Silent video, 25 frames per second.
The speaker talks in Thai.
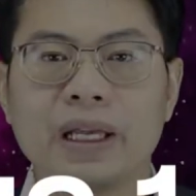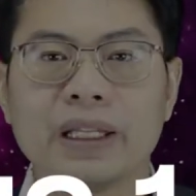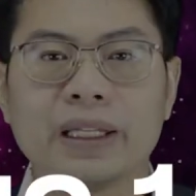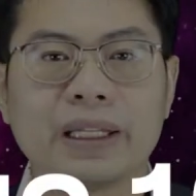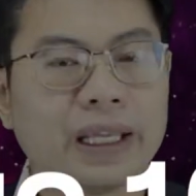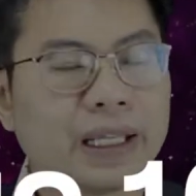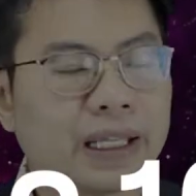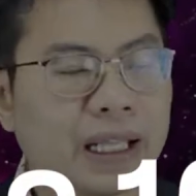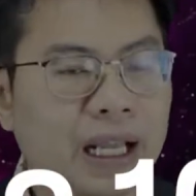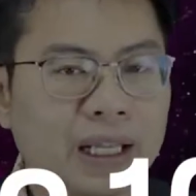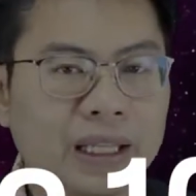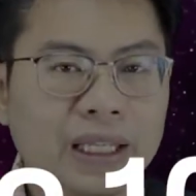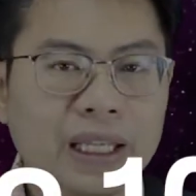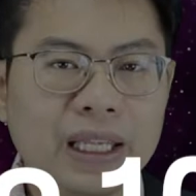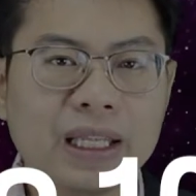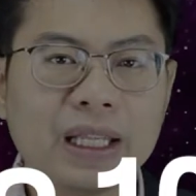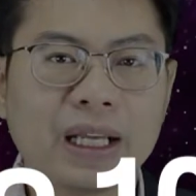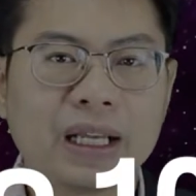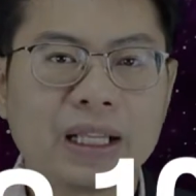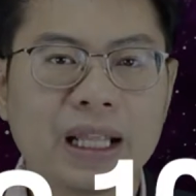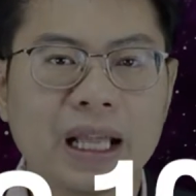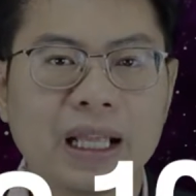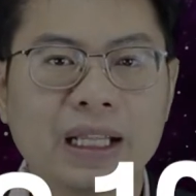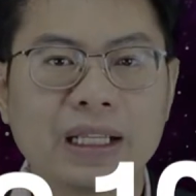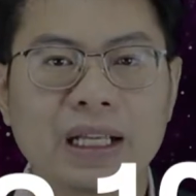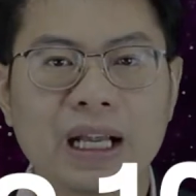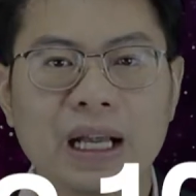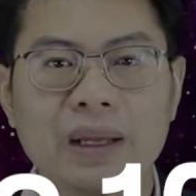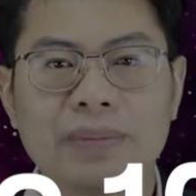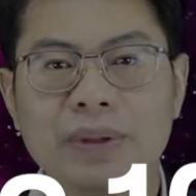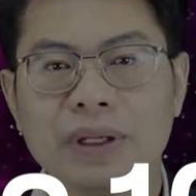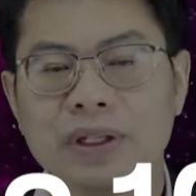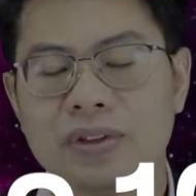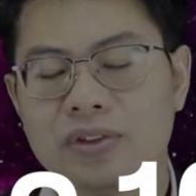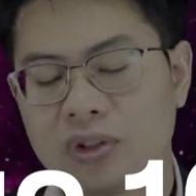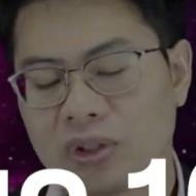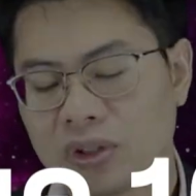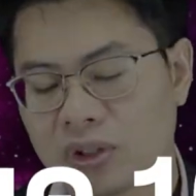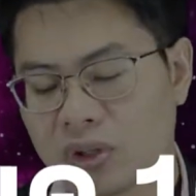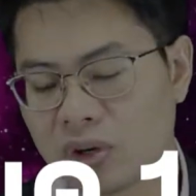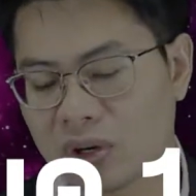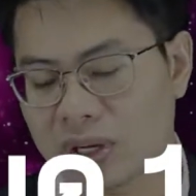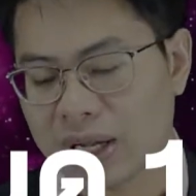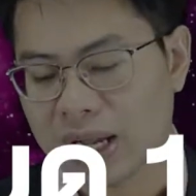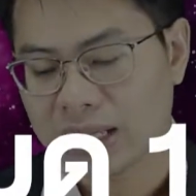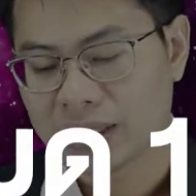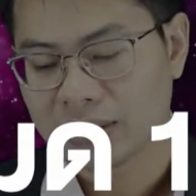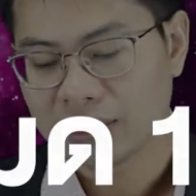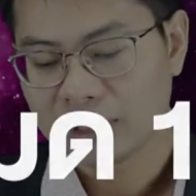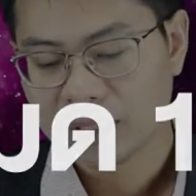แต่ทั้งนี้ทั้งนั้นครับในส่วนของ
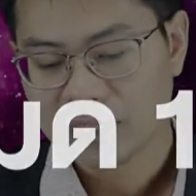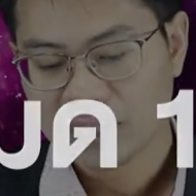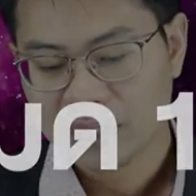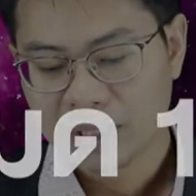การ